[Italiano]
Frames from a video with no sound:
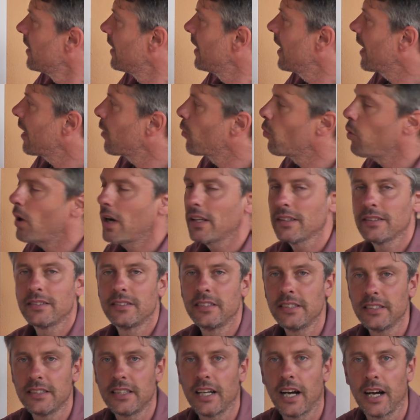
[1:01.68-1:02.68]
la
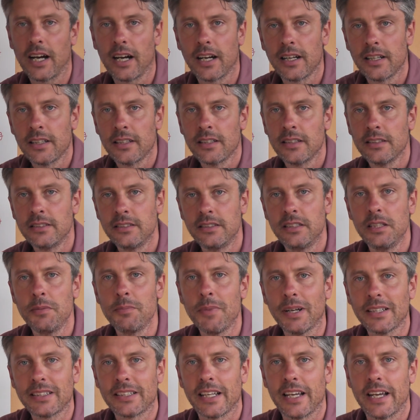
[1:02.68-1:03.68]
quantità di
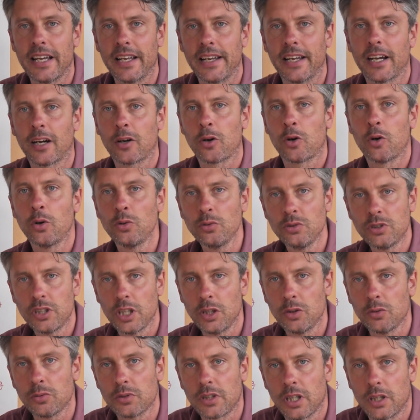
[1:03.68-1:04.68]
materia
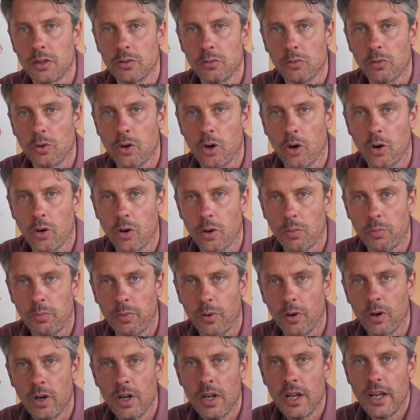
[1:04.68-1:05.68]
contenuta in un
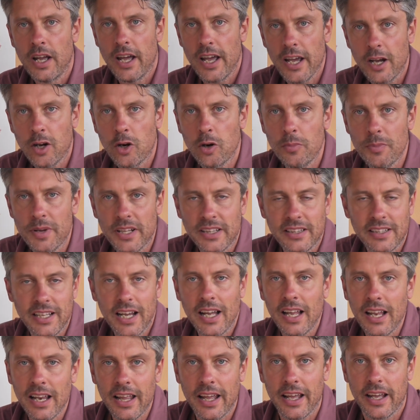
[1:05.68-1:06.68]
corpo e come
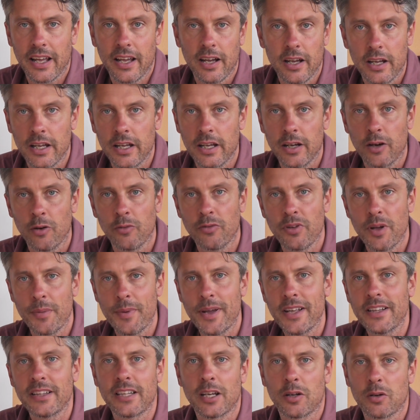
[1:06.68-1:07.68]
tale eh,
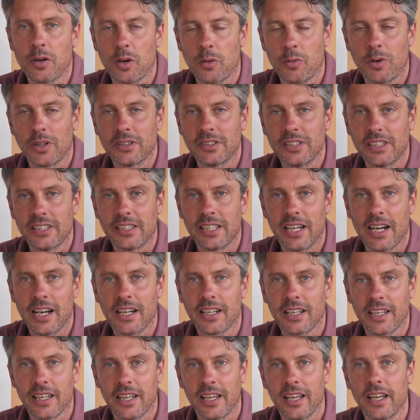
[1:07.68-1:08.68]
ovviamente è una
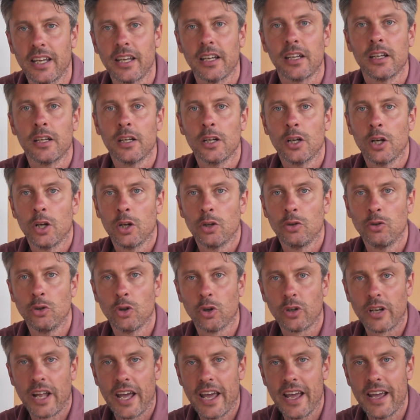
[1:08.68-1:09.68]
quantità che
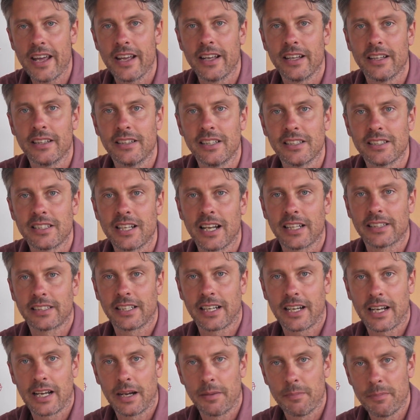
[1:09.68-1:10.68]
non è eh,
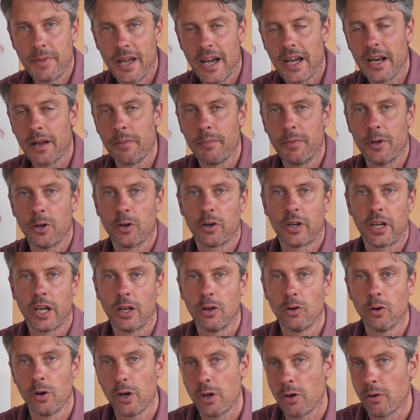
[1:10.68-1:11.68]
destinata a cambiare a meno che
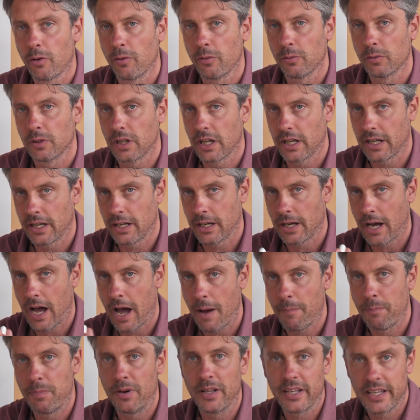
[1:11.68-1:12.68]
noi non eh,
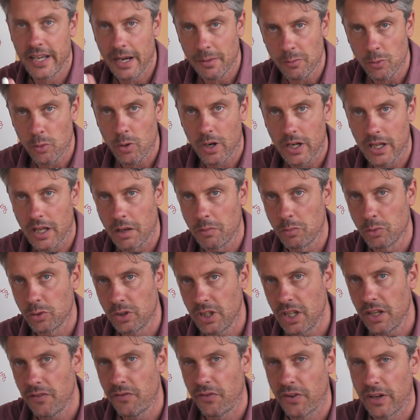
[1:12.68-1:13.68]
applichiamo qualche
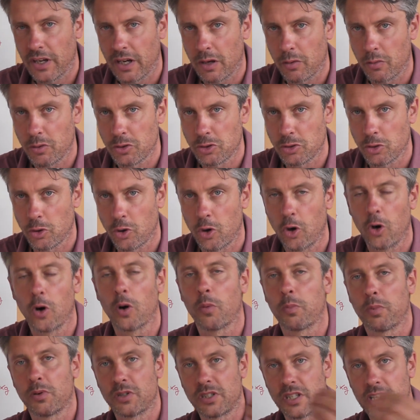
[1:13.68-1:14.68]
modifica a questo
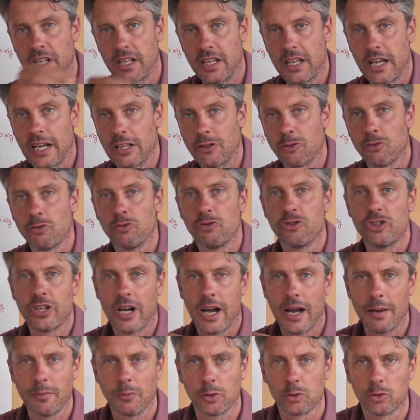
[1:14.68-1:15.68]
corpo se
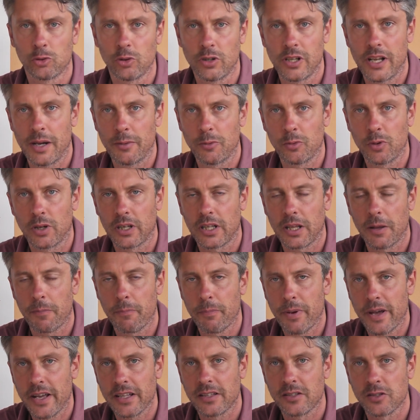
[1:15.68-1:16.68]
aggiungiamo o togliamo qualche
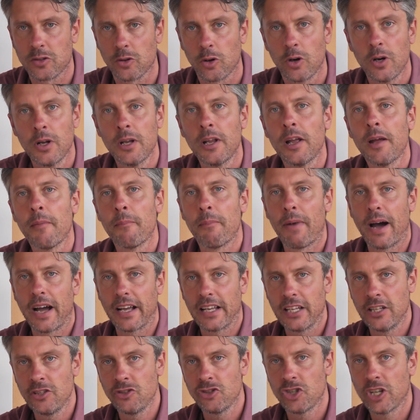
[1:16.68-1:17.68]
pezzo ma
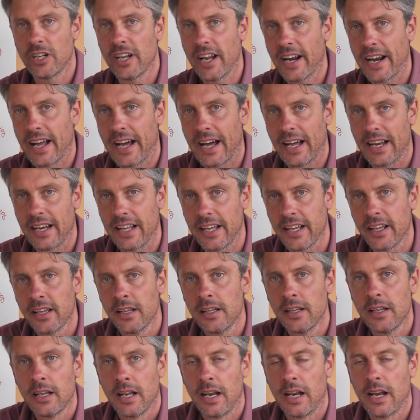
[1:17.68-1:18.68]
in generale
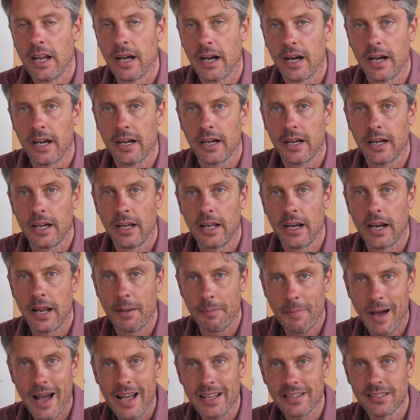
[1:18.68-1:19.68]
la, eh,
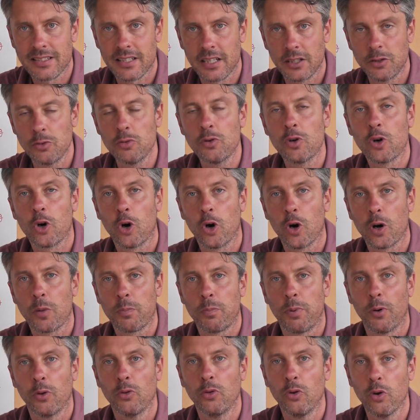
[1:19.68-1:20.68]
la massa di un
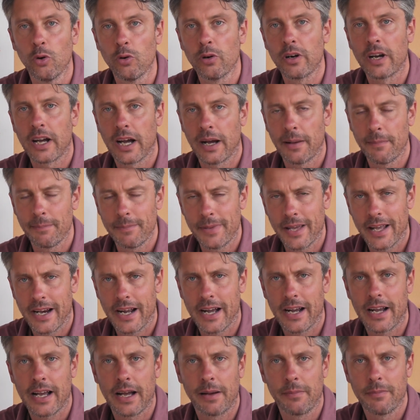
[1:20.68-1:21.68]
corpo non
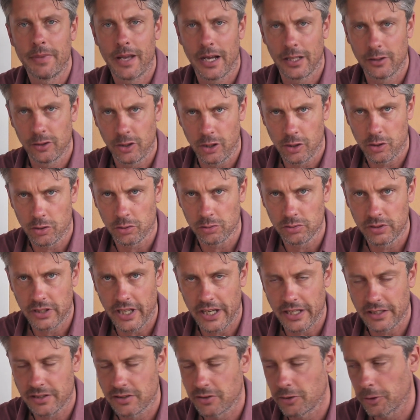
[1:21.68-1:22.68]
cambierà cambiando il
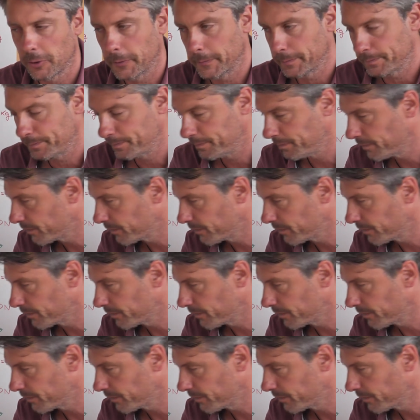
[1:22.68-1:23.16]
contesto.